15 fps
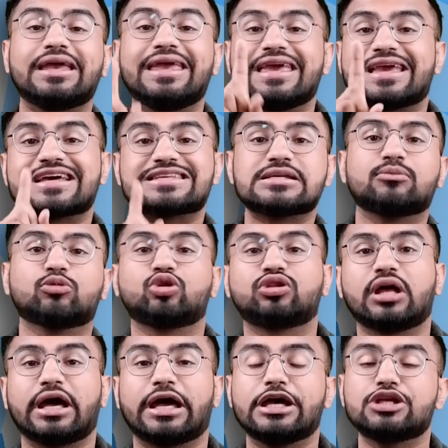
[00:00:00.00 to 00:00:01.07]
ना एक ऐसा
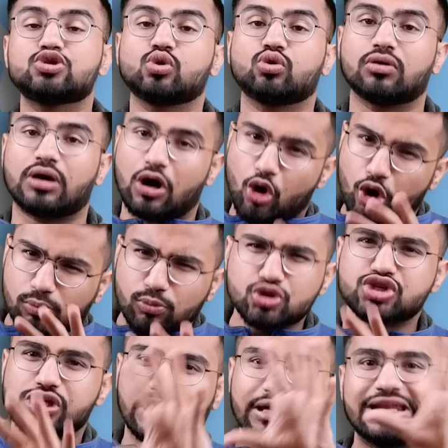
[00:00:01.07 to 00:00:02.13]
मुद्दा है जो
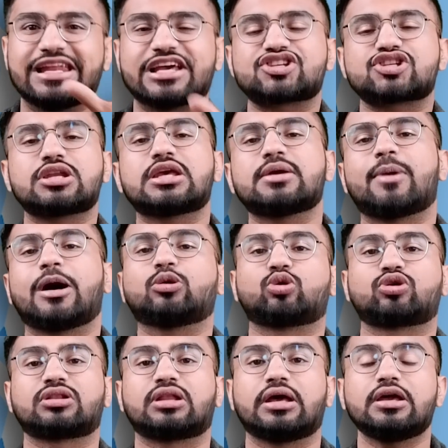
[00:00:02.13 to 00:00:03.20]
ऑलमोस्ट हर इलेक्शन के बाद
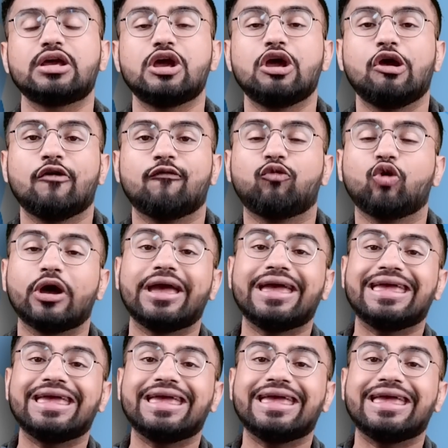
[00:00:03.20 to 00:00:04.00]
उठता है वो